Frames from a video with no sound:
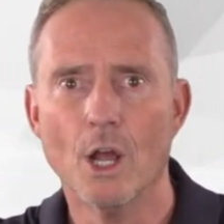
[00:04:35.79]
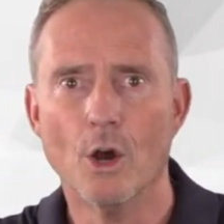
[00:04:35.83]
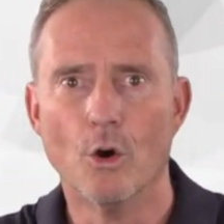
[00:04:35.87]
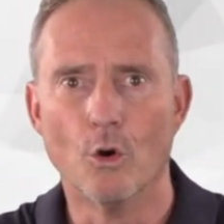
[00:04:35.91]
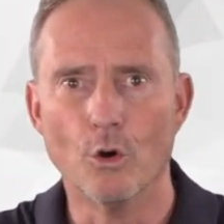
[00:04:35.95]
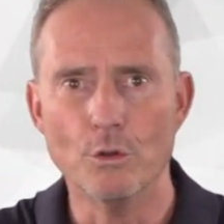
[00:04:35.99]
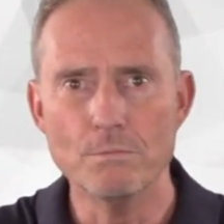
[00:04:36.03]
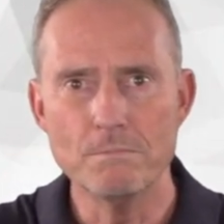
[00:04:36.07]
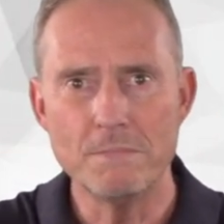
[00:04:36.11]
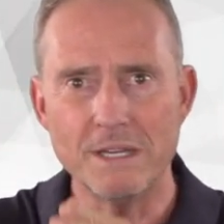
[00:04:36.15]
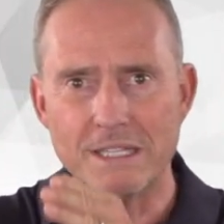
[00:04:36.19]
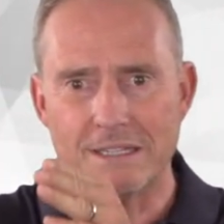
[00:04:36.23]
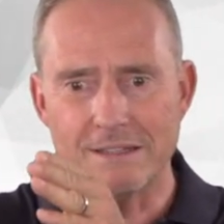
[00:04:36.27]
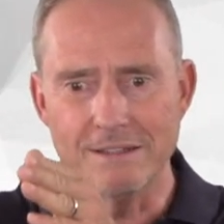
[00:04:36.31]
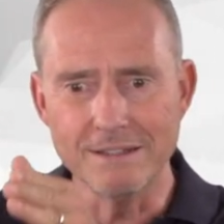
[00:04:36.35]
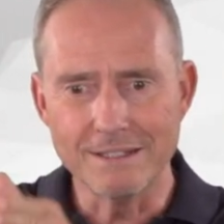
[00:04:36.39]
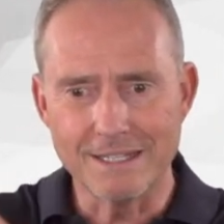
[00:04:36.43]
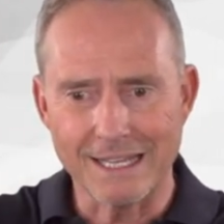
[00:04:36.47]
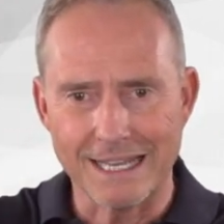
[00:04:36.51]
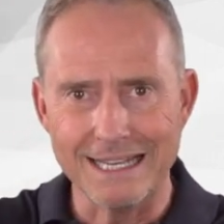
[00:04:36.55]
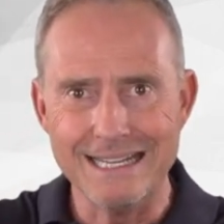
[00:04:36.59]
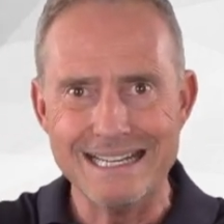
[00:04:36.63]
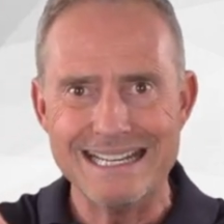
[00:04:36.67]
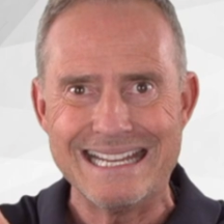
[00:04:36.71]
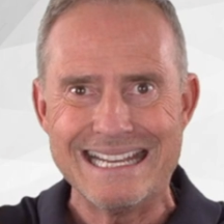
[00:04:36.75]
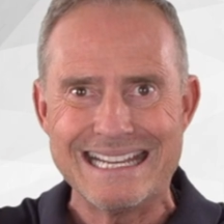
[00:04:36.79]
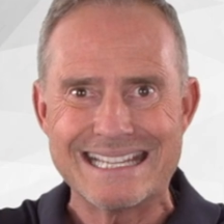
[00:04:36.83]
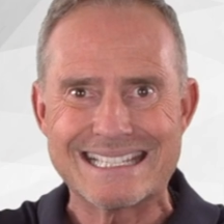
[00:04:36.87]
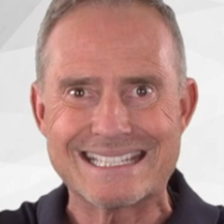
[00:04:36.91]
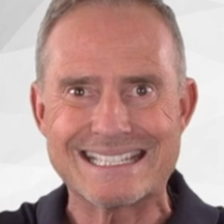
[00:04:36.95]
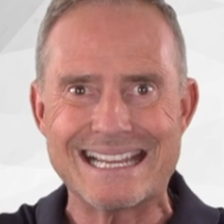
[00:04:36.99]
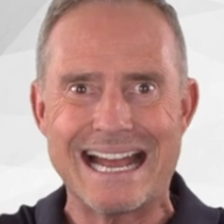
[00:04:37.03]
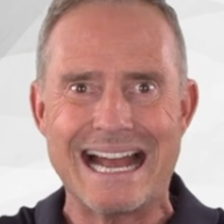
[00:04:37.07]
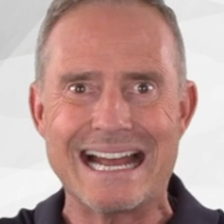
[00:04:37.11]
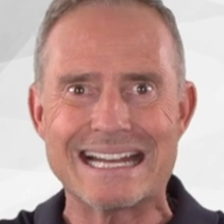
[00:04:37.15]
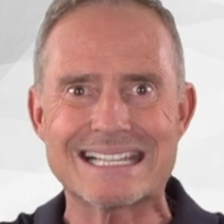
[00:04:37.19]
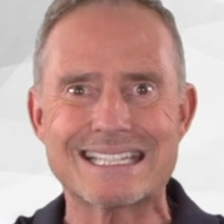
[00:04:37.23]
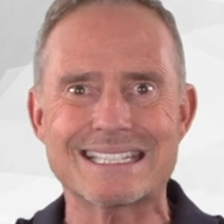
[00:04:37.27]
Und mittendrin
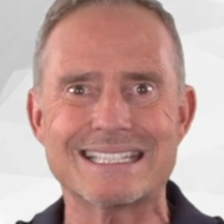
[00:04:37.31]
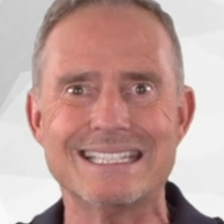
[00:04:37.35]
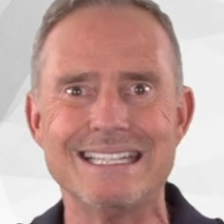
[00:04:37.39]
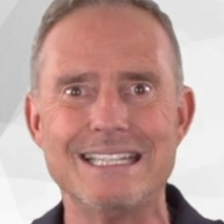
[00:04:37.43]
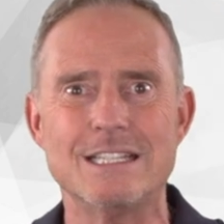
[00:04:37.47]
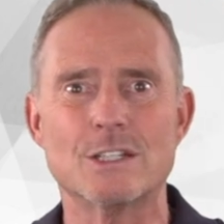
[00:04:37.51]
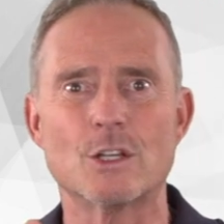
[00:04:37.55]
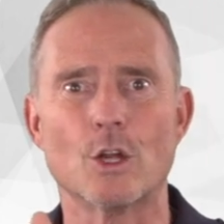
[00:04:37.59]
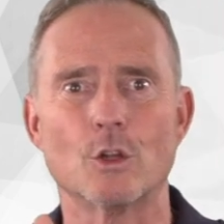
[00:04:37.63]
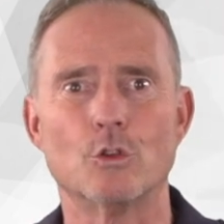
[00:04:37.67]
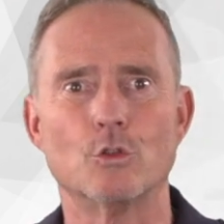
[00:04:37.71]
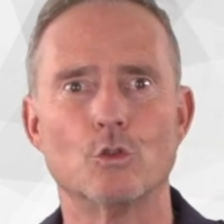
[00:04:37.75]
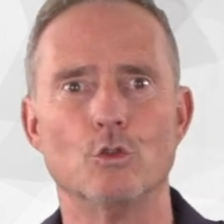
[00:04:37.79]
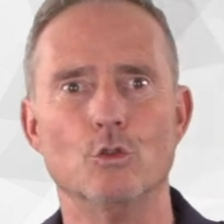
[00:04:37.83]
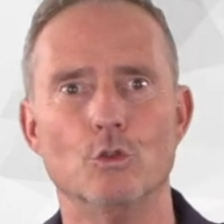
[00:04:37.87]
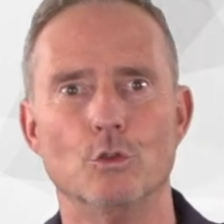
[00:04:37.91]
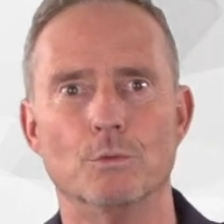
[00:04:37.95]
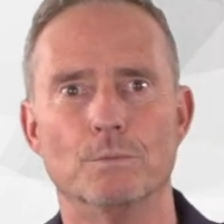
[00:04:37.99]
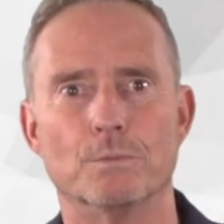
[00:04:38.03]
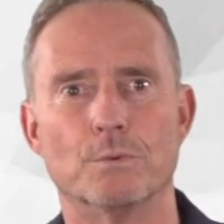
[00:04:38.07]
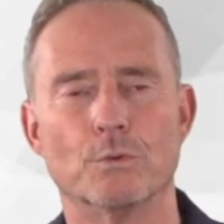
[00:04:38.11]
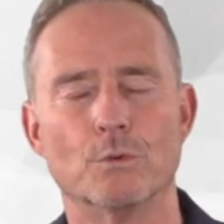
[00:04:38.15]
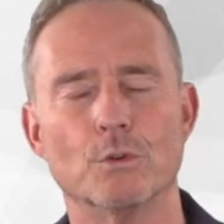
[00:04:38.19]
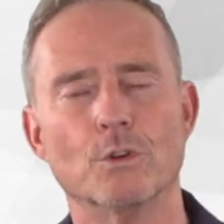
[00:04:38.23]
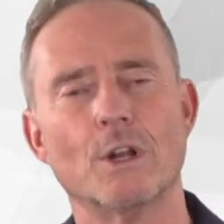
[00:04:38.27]
saß dieser Typ.